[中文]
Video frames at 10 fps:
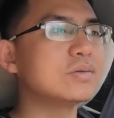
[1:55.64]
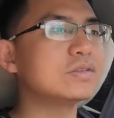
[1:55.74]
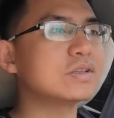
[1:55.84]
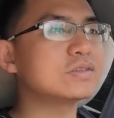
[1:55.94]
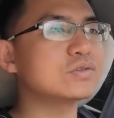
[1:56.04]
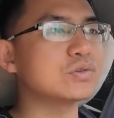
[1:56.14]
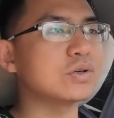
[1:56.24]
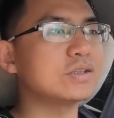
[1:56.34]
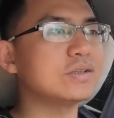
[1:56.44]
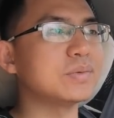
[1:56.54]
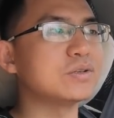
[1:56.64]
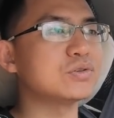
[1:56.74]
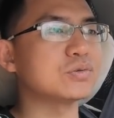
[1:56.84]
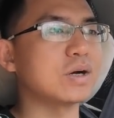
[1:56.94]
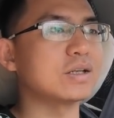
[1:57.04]
因为上次取快递没有
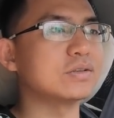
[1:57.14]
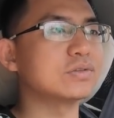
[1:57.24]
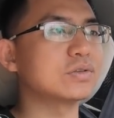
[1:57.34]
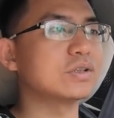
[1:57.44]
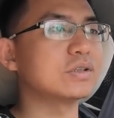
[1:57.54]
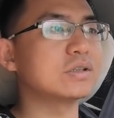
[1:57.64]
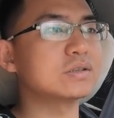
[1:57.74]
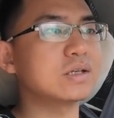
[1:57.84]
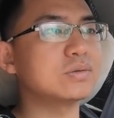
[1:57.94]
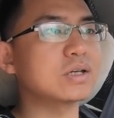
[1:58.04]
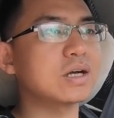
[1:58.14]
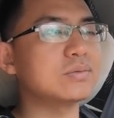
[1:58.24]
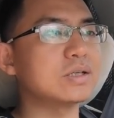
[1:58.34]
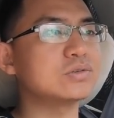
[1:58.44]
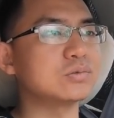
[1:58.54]
取完，所以呢，待会看
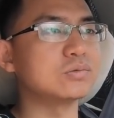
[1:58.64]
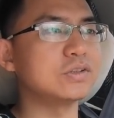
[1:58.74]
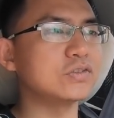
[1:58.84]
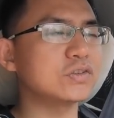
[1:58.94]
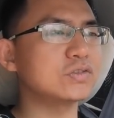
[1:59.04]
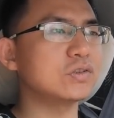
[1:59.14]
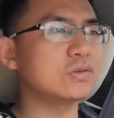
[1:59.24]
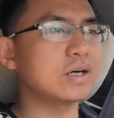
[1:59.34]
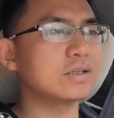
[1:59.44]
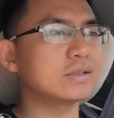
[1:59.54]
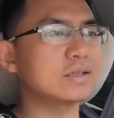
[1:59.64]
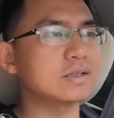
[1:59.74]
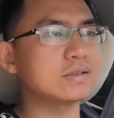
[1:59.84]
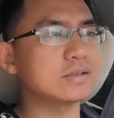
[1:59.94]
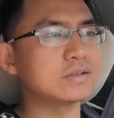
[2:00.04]
完宠物医生之后啊，
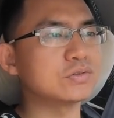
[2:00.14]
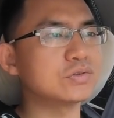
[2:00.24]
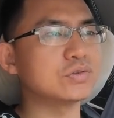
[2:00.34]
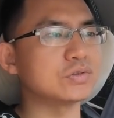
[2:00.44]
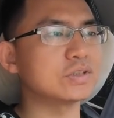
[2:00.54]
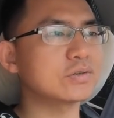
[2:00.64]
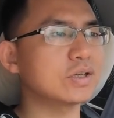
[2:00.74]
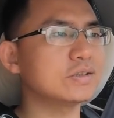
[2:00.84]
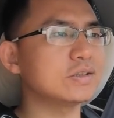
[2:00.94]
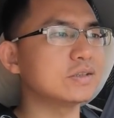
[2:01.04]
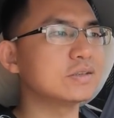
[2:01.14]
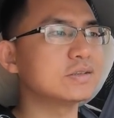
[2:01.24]
还得去取一下快递。